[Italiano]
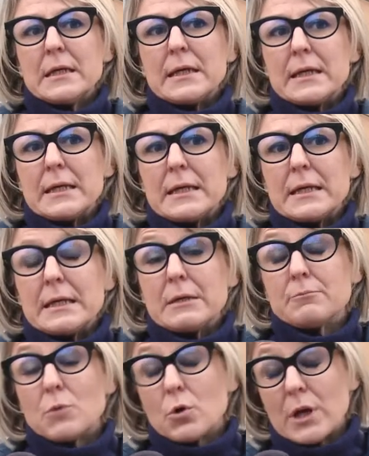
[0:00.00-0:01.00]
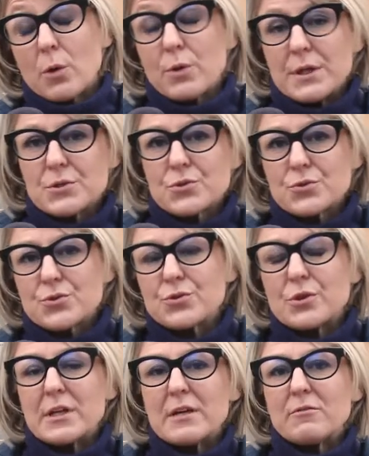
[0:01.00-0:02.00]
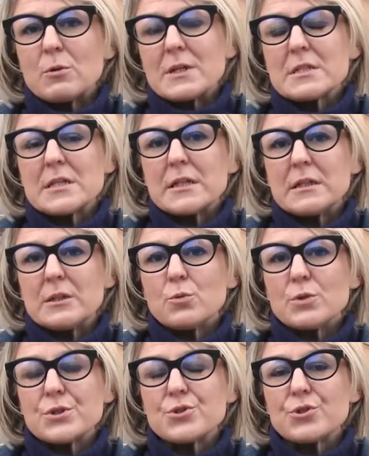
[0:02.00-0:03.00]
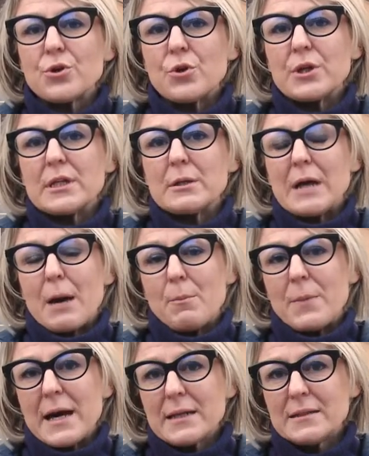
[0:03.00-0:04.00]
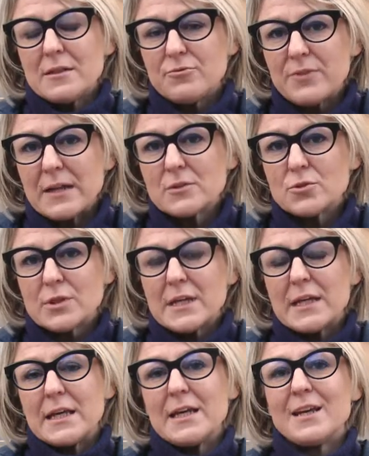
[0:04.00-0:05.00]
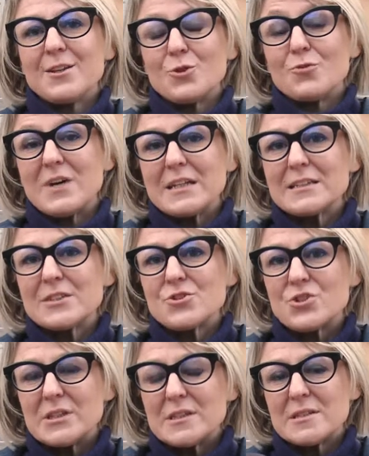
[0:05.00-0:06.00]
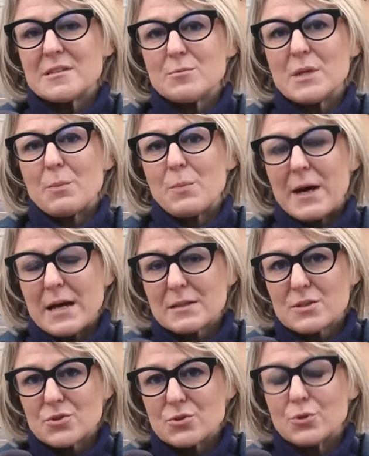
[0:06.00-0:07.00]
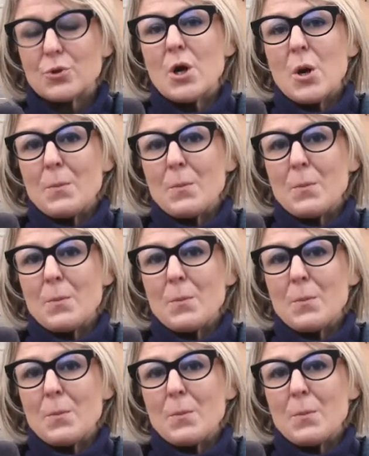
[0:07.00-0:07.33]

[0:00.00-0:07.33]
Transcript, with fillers: E, ehm, ora questo solleva una serie di questioni, a parte il fatto che 90 centesimi a pasto